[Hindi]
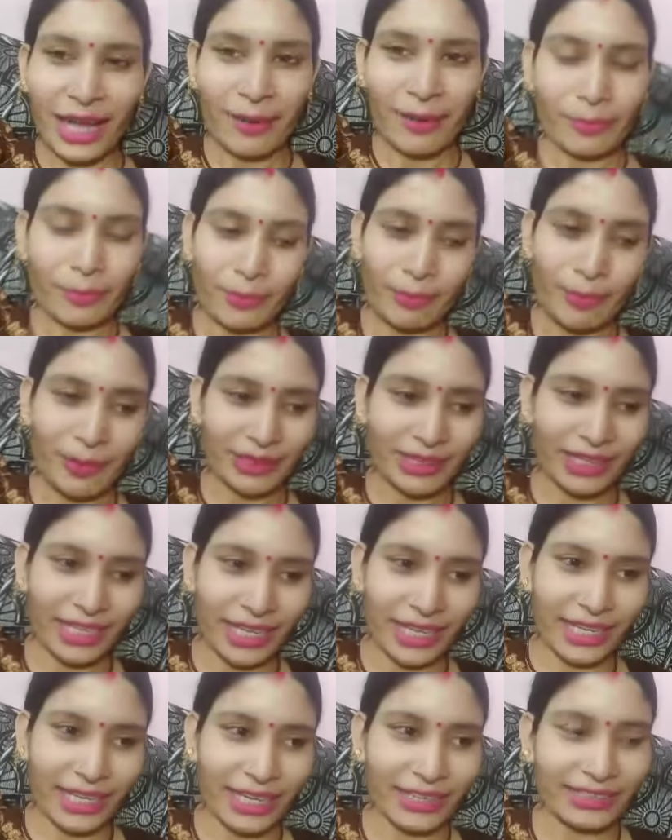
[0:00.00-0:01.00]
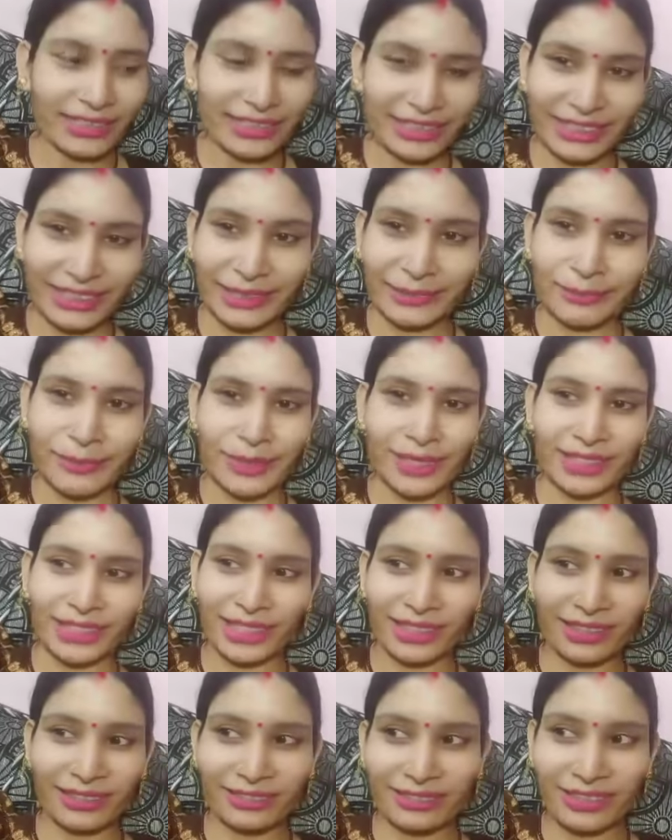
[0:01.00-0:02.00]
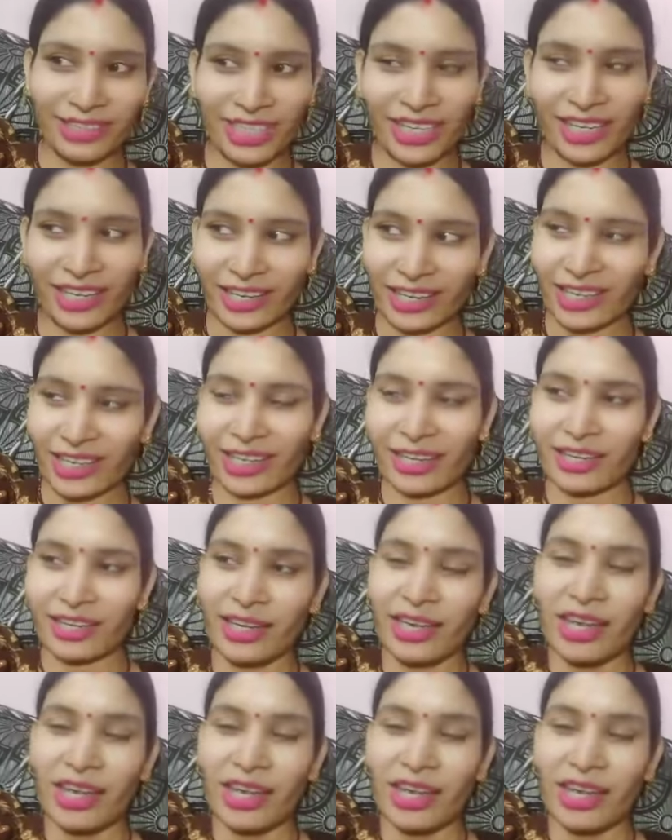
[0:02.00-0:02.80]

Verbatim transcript: आपको पता है ना तीन मई तक चला गया